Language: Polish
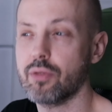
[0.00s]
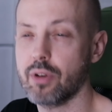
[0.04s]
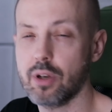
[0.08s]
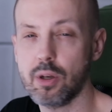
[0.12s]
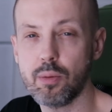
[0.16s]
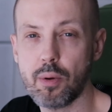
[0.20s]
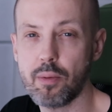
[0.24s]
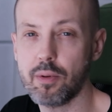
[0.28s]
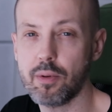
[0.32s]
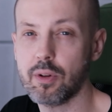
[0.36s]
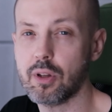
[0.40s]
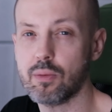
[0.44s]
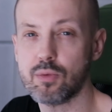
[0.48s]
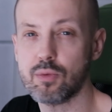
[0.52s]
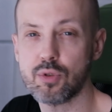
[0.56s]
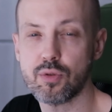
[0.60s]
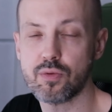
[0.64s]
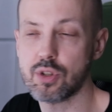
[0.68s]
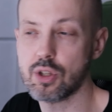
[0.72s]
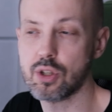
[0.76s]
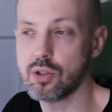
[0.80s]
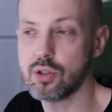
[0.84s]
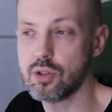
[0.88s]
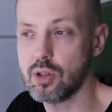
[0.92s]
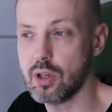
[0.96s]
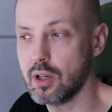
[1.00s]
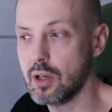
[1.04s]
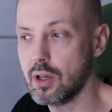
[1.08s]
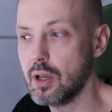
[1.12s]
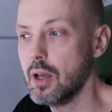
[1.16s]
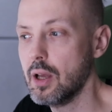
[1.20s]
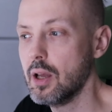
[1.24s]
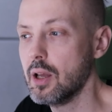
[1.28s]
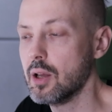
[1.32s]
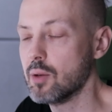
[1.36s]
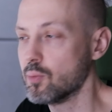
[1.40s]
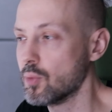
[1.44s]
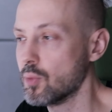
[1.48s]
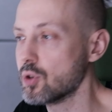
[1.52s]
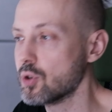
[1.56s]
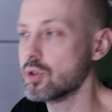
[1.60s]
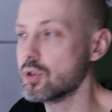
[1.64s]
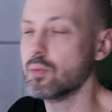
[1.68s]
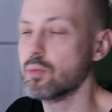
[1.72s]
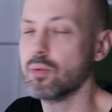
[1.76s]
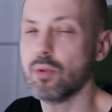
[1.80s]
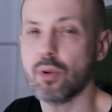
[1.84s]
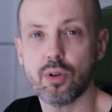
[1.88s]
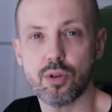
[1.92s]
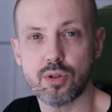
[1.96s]
Ja nie pamiętam, czy wcześniej
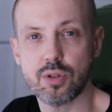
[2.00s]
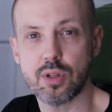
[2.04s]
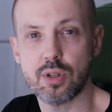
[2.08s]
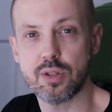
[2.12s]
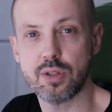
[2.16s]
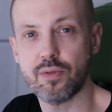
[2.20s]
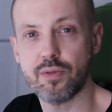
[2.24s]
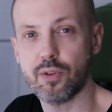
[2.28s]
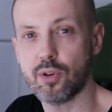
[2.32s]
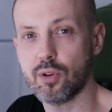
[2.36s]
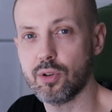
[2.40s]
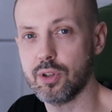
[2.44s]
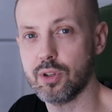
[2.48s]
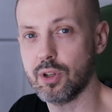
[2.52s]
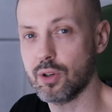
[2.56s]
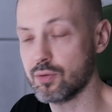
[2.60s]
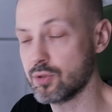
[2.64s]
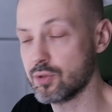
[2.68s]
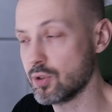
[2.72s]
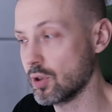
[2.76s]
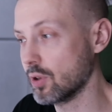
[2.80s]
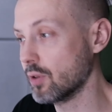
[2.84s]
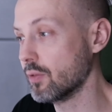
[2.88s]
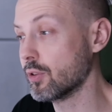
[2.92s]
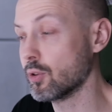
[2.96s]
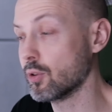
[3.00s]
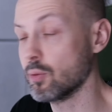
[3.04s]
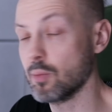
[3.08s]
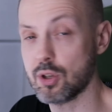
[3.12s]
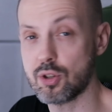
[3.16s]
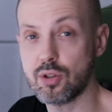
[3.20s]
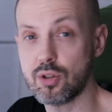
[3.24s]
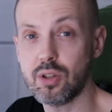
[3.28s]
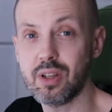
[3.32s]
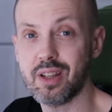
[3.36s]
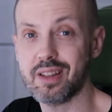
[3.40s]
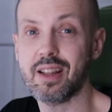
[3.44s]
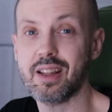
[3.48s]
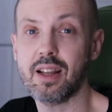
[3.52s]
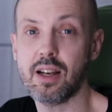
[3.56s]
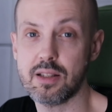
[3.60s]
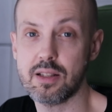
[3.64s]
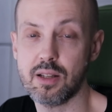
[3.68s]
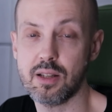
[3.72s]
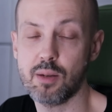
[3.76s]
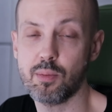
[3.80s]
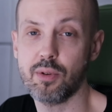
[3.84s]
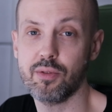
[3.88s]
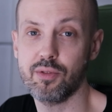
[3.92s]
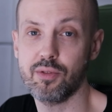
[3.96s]
można było korzystać z wokoderów w środowisku maszyny, teraz
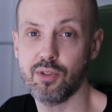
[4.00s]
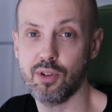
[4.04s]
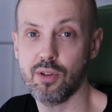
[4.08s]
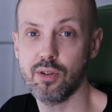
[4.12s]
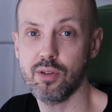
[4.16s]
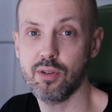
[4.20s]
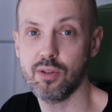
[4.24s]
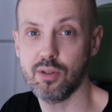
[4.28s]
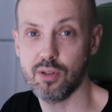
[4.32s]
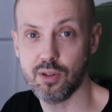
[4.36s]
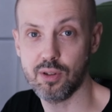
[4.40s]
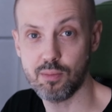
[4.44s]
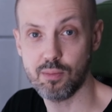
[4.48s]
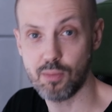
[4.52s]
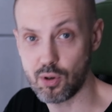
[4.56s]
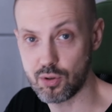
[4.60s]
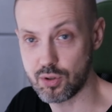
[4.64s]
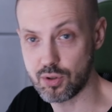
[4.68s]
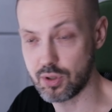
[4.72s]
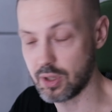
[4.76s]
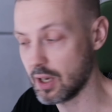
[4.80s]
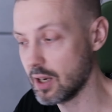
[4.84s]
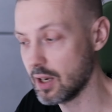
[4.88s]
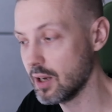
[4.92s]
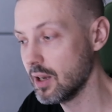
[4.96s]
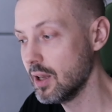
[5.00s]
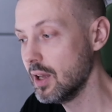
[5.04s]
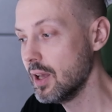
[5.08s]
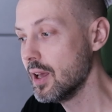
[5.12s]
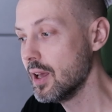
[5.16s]
na pewno e, można.